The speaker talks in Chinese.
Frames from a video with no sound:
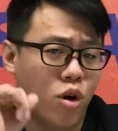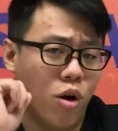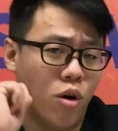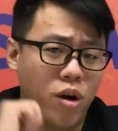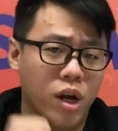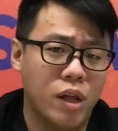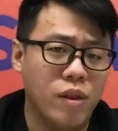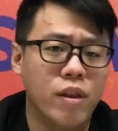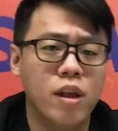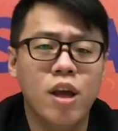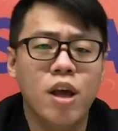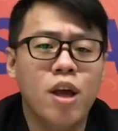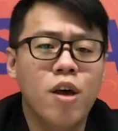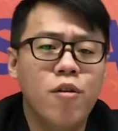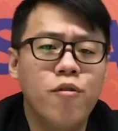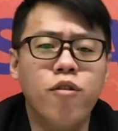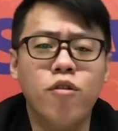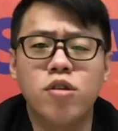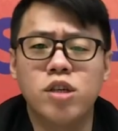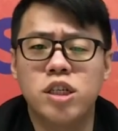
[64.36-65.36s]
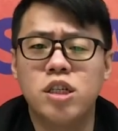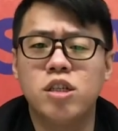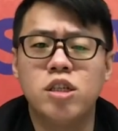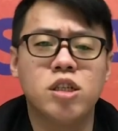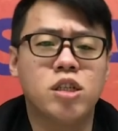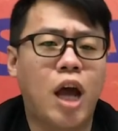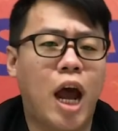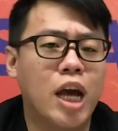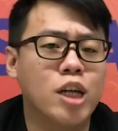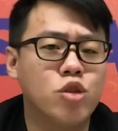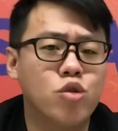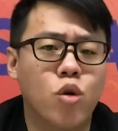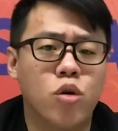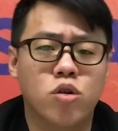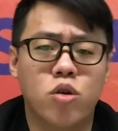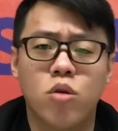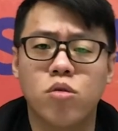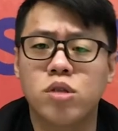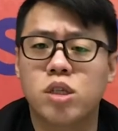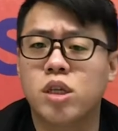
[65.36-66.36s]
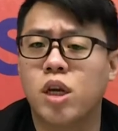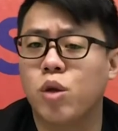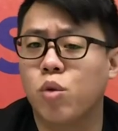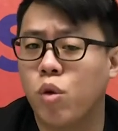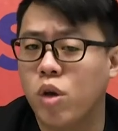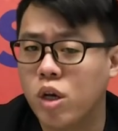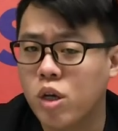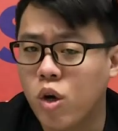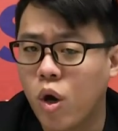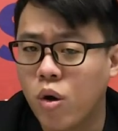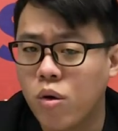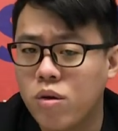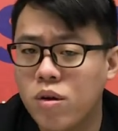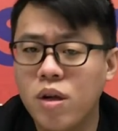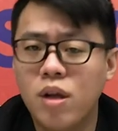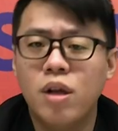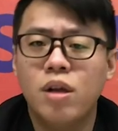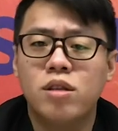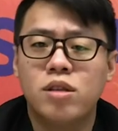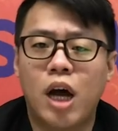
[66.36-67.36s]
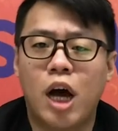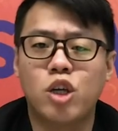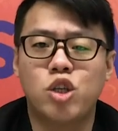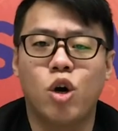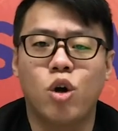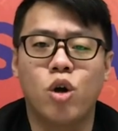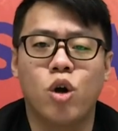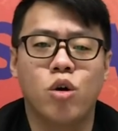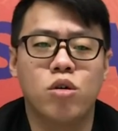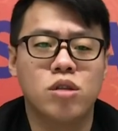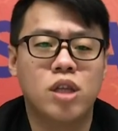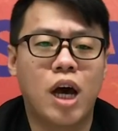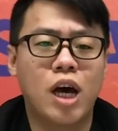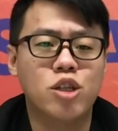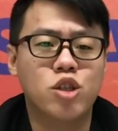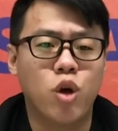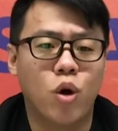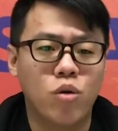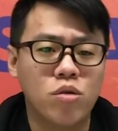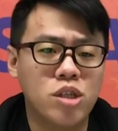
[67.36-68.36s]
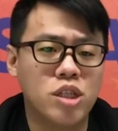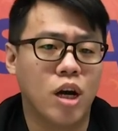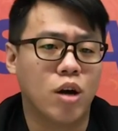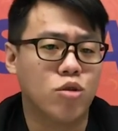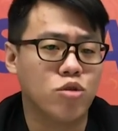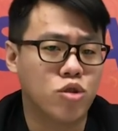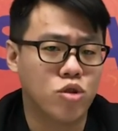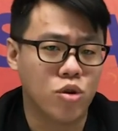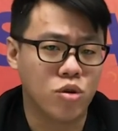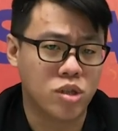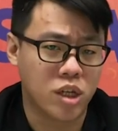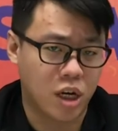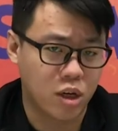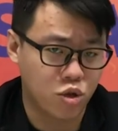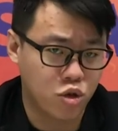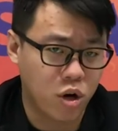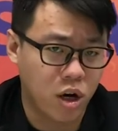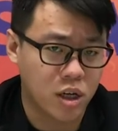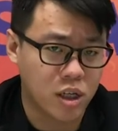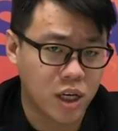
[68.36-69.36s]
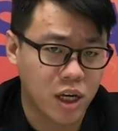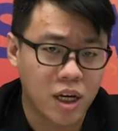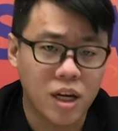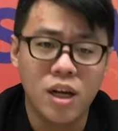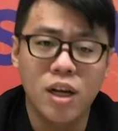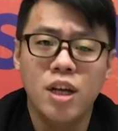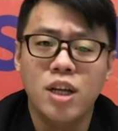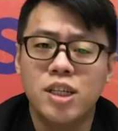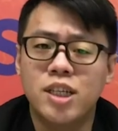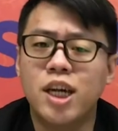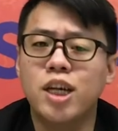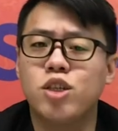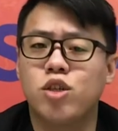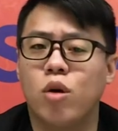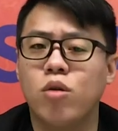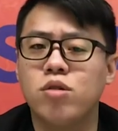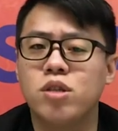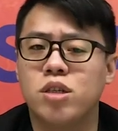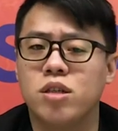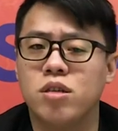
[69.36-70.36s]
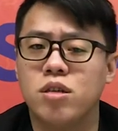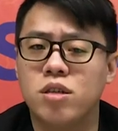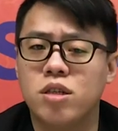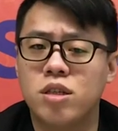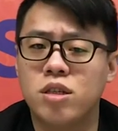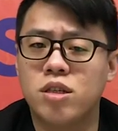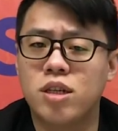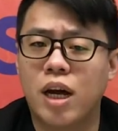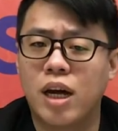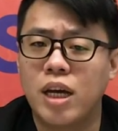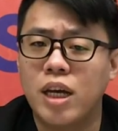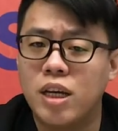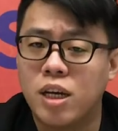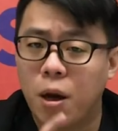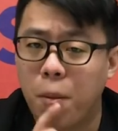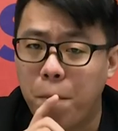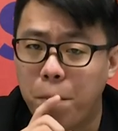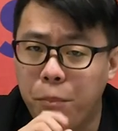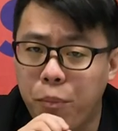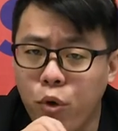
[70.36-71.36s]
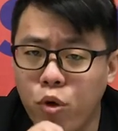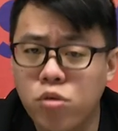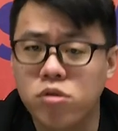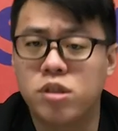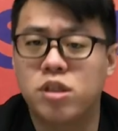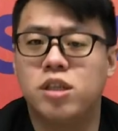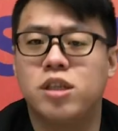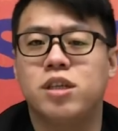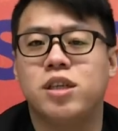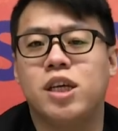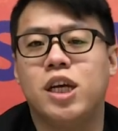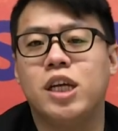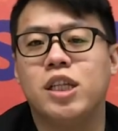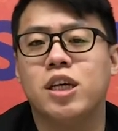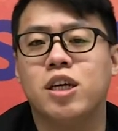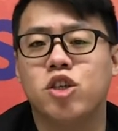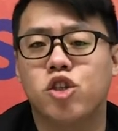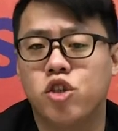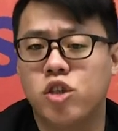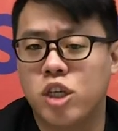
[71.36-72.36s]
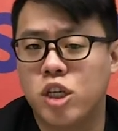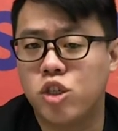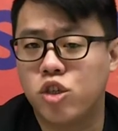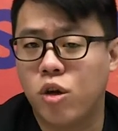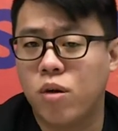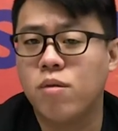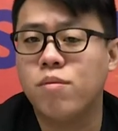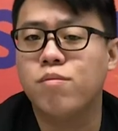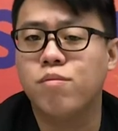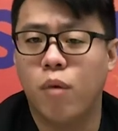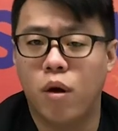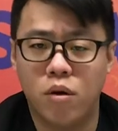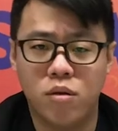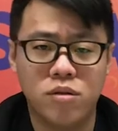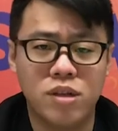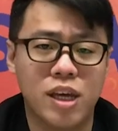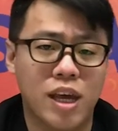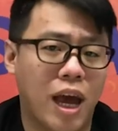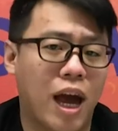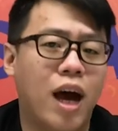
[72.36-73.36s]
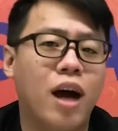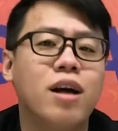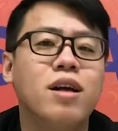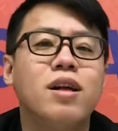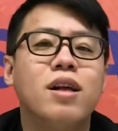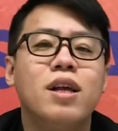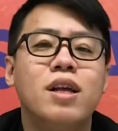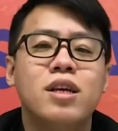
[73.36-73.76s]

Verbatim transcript: 口人，父亲是台塑公司的员工。他透露，他从小就想创业，这个种子是在一个不经意的事件中萌芽。